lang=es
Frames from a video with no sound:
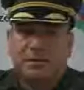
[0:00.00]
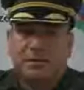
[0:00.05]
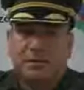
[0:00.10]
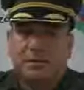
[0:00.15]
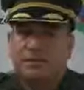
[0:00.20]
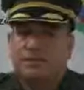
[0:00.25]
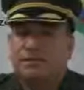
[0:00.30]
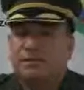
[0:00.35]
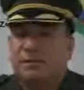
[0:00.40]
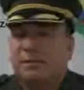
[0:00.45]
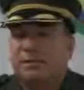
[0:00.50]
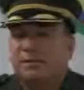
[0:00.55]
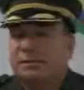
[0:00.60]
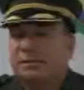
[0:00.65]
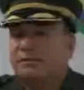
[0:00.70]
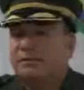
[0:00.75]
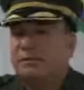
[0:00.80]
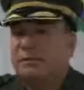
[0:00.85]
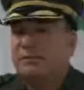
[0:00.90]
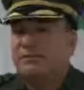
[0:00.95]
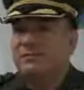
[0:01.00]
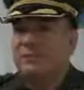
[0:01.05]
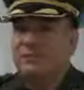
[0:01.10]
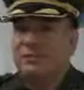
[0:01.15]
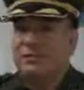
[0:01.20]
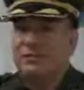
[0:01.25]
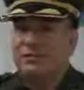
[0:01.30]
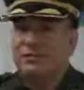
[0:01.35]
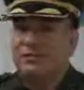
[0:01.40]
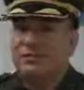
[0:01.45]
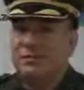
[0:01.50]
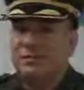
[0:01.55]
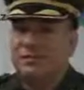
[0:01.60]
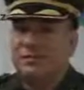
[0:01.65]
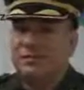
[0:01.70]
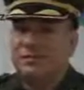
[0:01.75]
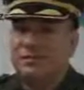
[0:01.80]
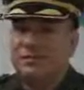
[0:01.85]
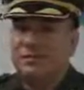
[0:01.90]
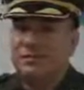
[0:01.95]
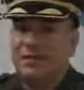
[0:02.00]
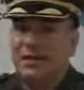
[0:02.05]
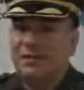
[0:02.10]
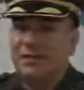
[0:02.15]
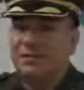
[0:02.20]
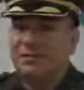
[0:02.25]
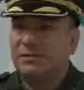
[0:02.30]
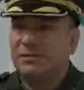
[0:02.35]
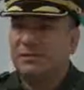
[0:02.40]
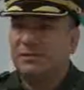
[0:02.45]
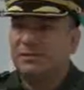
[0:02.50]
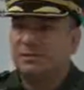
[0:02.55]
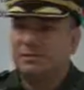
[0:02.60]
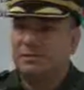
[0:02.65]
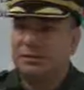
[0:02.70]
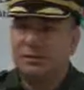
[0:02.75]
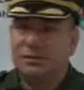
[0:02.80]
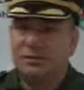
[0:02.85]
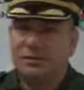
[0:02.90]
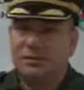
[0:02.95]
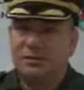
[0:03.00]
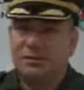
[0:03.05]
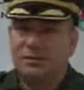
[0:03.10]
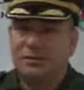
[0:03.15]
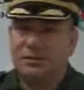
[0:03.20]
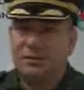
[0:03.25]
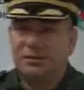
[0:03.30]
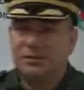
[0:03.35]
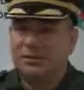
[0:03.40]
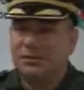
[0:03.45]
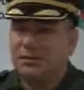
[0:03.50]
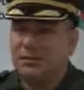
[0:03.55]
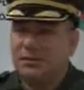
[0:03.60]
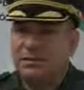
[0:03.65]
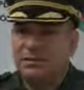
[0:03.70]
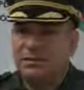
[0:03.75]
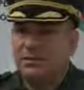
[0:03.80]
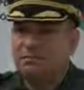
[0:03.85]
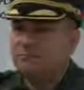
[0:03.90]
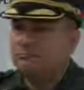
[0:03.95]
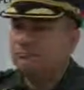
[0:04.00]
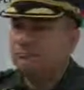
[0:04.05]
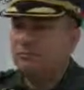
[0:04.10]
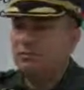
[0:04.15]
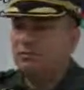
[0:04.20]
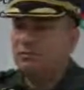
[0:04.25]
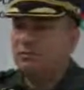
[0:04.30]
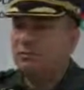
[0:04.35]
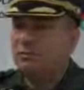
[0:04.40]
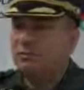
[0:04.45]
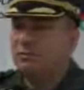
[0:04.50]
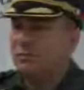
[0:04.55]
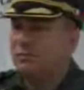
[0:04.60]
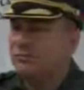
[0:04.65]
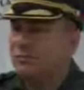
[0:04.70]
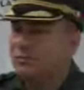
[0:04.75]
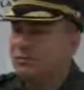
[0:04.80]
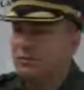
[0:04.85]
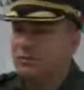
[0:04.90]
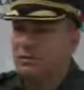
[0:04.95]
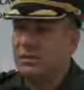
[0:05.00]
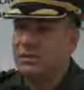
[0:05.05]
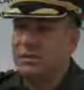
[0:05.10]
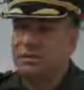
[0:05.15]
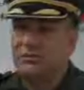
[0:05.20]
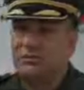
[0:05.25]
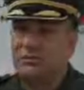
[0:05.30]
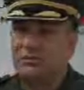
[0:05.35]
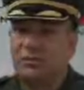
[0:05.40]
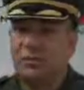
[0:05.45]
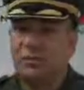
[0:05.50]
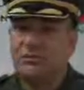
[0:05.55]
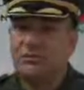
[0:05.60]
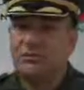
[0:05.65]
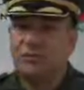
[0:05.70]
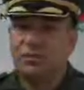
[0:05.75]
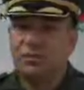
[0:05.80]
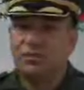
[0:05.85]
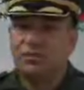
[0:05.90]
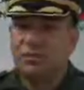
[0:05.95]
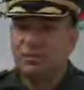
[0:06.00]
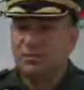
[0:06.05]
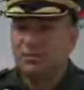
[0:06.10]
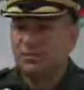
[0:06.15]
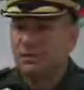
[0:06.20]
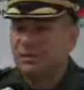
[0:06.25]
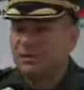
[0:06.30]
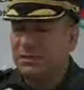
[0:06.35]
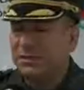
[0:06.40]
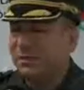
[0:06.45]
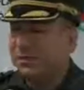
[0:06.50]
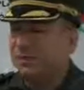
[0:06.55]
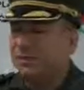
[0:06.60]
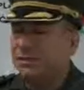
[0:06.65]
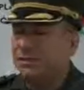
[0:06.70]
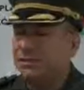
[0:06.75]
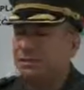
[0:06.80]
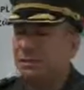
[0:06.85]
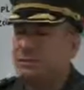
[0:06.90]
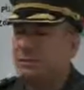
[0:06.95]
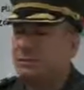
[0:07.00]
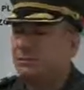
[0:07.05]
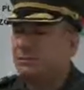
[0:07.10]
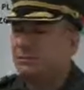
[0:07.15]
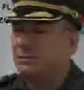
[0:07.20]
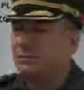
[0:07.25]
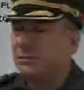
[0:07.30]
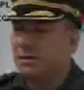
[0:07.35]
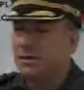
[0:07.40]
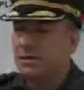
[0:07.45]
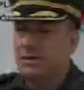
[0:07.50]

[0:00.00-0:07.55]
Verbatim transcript: las diferentes manifestaciones de agresión por parte de los terroristas, no solo el plan pistola, tenemos el francotiro, tenemos atentados de este tipo,